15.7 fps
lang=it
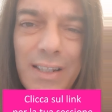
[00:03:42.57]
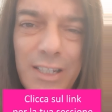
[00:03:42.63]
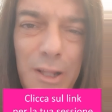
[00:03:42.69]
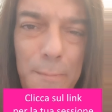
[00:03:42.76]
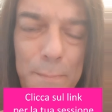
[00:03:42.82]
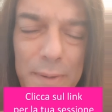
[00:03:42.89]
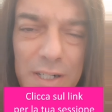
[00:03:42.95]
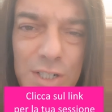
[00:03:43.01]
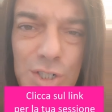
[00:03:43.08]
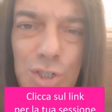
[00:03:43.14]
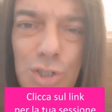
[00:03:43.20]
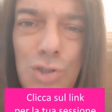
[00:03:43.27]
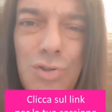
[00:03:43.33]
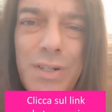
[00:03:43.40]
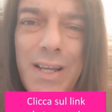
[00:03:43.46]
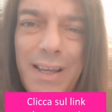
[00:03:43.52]
di
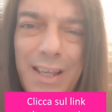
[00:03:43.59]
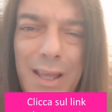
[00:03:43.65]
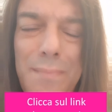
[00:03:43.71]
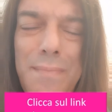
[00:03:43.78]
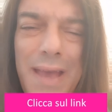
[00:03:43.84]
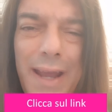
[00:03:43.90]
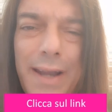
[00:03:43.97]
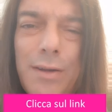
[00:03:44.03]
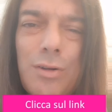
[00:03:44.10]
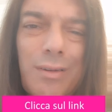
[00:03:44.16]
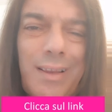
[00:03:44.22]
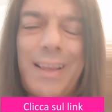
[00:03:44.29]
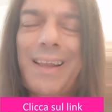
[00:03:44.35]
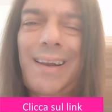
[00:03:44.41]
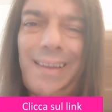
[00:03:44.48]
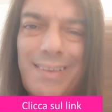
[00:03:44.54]
persone che mi
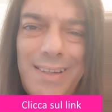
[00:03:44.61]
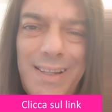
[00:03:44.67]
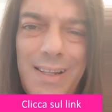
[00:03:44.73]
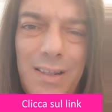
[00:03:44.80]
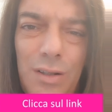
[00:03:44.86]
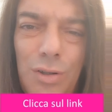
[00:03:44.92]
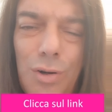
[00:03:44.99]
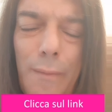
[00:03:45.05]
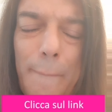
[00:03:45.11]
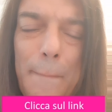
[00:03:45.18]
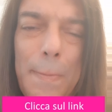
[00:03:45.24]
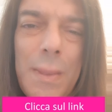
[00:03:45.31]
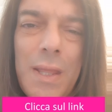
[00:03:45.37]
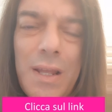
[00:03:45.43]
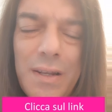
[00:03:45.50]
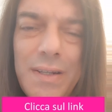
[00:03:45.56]
hanno
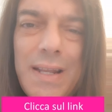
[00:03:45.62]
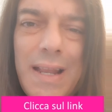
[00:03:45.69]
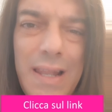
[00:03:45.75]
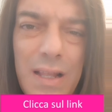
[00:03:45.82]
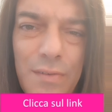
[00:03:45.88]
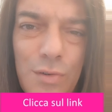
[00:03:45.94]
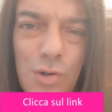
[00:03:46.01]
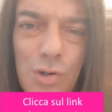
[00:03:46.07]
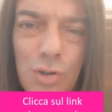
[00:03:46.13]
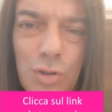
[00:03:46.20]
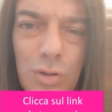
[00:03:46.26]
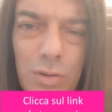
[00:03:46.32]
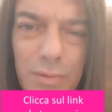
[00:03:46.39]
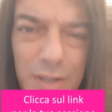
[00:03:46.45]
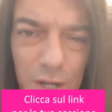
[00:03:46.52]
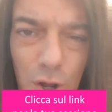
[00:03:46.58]
tradito nel
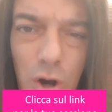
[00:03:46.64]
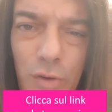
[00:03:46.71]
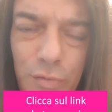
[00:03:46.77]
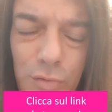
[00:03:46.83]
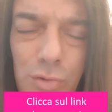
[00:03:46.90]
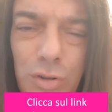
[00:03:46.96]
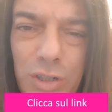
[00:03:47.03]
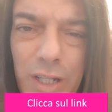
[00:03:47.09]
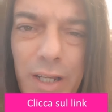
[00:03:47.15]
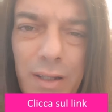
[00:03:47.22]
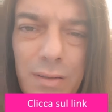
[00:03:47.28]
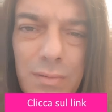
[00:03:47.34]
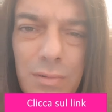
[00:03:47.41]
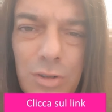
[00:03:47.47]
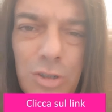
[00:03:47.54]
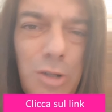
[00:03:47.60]
lavoro? Ne ho
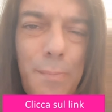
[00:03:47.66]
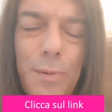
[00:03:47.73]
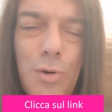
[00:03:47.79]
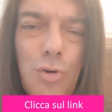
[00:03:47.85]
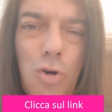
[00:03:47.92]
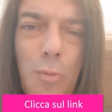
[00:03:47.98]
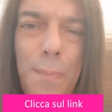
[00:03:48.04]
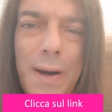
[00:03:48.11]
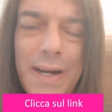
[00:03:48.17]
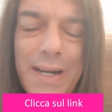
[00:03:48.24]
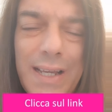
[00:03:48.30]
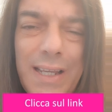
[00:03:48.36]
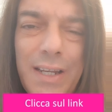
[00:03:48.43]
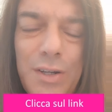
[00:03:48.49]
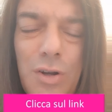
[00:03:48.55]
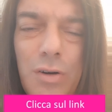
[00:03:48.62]
avute, non ti
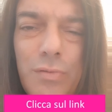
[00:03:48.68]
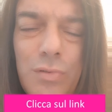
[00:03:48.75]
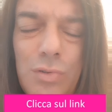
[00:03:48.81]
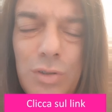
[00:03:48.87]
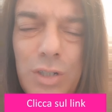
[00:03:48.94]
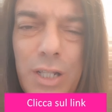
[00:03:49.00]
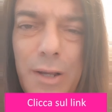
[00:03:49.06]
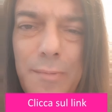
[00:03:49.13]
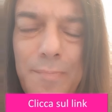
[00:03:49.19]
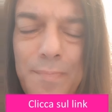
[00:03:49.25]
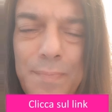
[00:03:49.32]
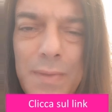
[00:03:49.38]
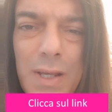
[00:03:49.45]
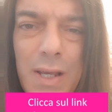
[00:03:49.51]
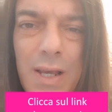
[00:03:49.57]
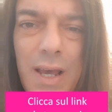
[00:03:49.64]
preoccupare che ne ho avute.
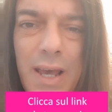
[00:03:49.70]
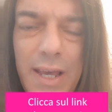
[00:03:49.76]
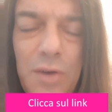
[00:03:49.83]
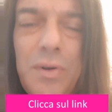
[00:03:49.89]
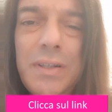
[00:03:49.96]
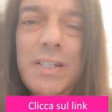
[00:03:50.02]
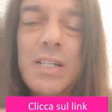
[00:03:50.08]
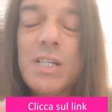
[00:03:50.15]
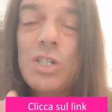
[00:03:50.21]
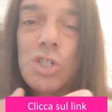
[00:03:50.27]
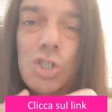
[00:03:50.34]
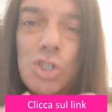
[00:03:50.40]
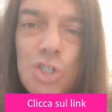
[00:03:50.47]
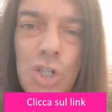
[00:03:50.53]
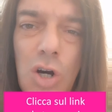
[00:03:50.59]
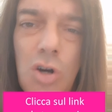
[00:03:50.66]
E quindi
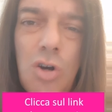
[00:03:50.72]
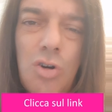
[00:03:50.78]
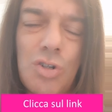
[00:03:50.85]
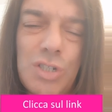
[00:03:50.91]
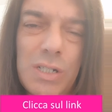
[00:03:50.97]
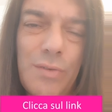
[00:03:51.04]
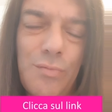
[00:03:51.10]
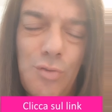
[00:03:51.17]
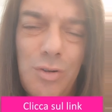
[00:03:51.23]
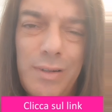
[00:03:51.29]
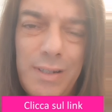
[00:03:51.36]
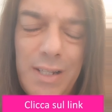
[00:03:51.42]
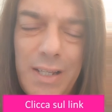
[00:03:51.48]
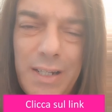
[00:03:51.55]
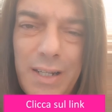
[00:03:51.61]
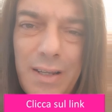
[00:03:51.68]
so cosa vuol
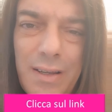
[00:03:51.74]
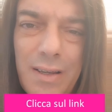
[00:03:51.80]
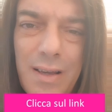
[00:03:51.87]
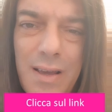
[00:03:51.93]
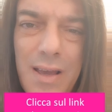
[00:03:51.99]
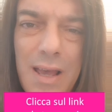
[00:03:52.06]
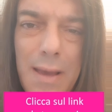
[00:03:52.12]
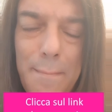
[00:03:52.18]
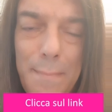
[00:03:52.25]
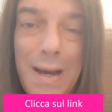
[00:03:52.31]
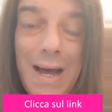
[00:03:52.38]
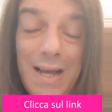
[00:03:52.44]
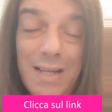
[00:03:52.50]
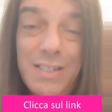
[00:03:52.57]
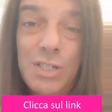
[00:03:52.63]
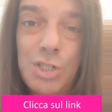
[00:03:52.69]
dire
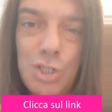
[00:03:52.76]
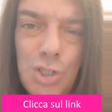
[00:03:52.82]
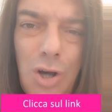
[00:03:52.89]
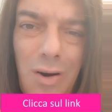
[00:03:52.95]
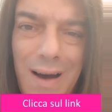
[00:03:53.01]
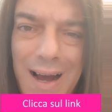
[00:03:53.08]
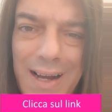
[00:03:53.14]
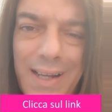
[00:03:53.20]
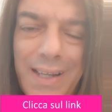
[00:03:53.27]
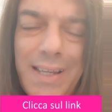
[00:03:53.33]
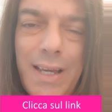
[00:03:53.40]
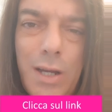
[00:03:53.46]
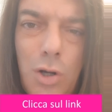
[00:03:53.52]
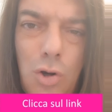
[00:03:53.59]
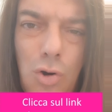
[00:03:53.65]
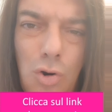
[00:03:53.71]
ma so
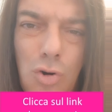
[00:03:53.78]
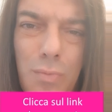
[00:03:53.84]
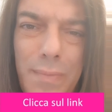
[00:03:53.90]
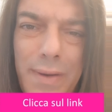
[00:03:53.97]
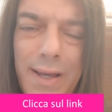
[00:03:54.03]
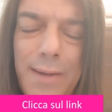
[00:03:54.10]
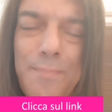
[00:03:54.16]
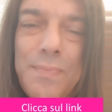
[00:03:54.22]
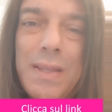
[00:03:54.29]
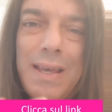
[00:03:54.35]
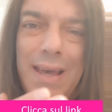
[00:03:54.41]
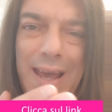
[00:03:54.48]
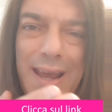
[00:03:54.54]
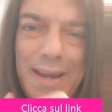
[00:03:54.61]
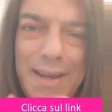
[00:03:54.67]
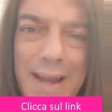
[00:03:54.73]
anche come
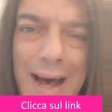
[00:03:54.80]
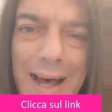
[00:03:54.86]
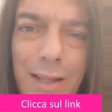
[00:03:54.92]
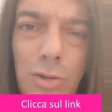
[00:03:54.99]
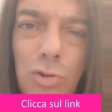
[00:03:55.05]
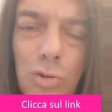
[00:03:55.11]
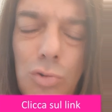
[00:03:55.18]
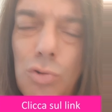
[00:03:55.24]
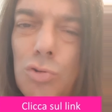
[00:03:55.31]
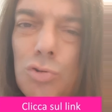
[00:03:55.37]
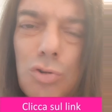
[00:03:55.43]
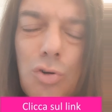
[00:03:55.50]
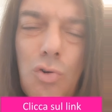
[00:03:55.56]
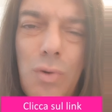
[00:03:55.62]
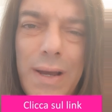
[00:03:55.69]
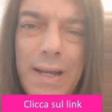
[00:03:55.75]
è nato
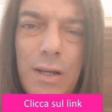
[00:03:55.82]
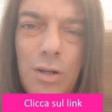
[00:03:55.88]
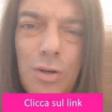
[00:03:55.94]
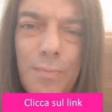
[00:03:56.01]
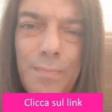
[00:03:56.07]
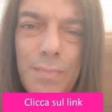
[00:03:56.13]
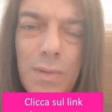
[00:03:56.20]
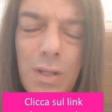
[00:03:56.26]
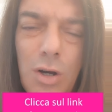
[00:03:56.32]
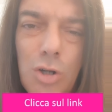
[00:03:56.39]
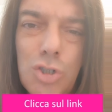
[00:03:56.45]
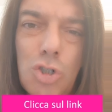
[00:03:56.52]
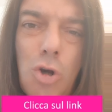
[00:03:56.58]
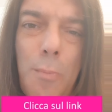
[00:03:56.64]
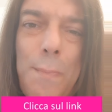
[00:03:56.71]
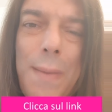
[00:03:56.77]
tutto quello. Ho
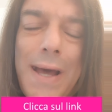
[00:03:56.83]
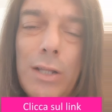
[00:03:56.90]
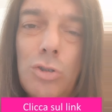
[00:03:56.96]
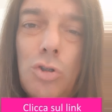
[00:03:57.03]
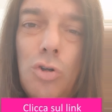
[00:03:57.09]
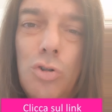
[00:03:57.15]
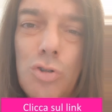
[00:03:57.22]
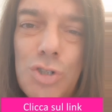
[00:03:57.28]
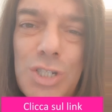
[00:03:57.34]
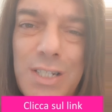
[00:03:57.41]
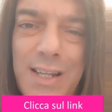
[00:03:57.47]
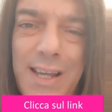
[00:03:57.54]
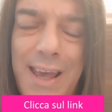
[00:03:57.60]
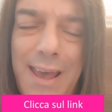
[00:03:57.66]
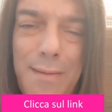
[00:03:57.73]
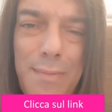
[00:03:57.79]
scoperto lo
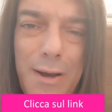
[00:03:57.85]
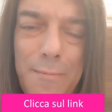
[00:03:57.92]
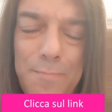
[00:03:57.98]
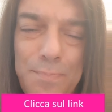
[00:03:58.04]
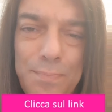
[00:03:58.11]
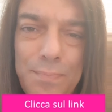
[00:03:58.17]
schema.